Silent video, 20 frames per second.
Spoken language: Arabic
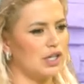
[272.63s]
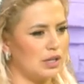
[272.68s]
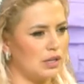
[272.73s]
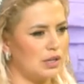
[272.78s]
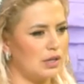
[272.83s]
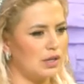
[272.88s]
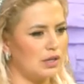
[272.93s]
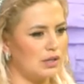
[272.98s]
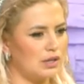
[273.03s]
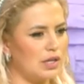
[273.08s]

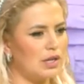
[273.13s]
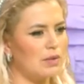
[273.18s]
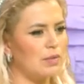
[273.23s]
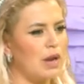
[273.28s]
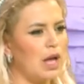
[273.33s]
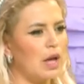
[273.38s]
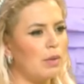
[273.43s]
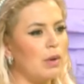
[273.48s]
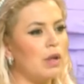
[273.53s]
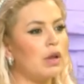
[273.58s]
للصليب
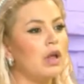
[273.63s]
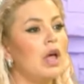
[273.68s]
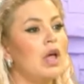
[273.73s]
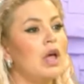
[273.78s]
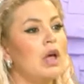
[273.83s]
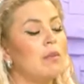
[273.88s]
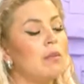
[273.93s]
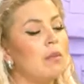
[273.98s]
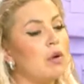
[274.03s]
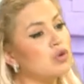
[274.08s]
الاحمر
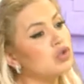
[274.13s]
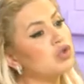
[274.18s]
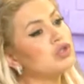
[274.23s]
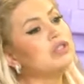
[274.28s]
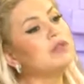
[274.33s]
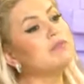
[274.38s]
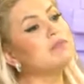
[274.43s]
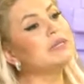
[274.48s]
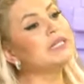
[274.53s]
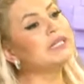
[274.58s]

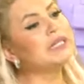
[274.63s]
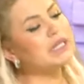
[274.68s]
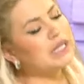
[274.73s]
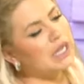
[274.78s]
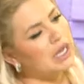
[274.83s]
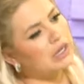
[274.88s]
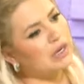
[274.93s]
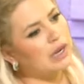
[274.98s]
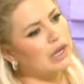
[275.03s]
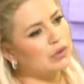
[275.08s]
موجودين
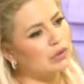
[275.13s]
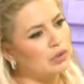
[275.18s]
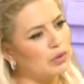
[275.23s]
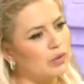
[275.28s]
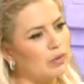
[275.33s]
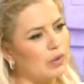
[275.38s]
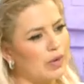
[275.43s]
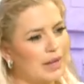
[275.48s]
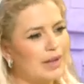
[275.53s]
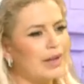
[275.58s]
بسياراتهم
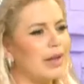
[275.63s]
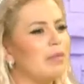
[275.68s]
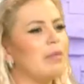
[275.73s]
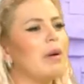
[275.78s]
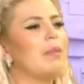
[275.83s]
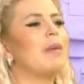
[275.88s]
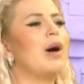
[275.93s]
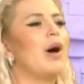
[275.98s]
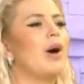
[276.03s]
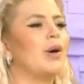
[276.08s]
ولكن ما
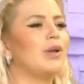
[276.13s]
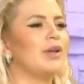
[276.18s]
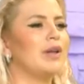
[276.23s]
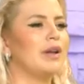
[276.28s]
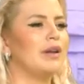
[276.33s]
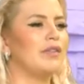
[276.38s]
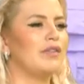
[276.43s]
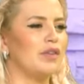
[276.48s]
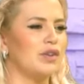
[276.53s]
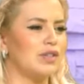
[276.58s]
آه
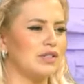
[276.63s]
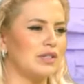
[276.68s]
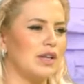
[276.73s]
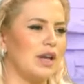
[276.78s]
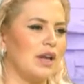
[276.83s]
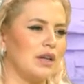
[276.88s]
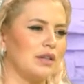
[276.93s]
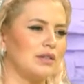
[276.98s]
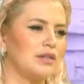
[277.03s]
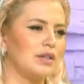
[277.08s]
معهم الفيرست
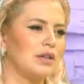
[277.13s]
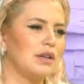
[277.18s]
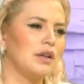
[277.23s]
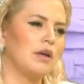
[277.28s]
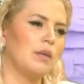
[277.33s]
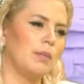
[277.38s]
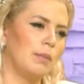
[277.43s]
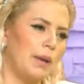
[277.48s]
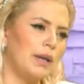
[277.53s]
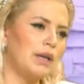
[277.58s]
ايد معقول
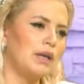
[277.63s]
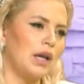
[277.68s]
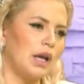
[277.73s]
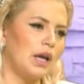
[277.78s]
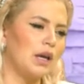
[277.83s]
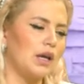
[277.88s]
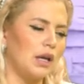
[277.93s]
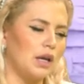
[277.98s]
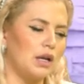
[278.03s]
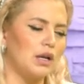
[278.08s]
يكون بركي
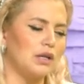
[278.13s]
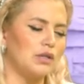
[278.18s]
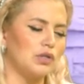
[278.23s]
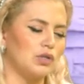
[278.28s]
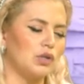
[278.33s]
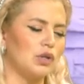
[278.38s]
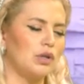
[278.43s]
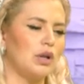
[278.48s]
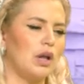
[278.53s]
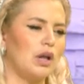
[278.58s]
هيك كان
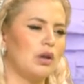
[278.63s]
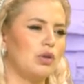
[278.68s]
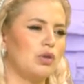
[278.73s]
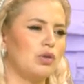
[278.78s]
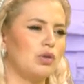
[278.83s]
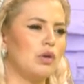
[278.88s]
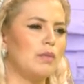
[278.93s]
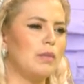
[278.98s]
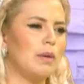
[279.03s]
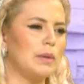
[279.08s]
قصدهم لانه
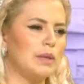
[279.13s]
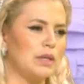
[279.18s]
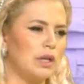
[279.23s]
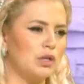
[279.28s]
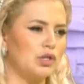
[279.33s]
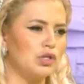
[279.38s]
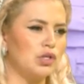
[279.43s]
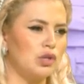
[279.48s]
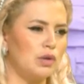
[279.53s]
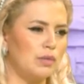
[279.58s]
اليوم ما بدنا
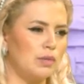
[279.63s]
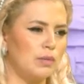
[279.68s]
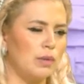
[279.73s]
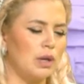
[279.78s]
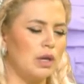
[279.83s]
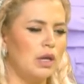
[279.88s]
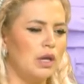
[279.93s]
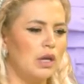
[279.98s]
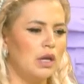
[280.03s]
نظلم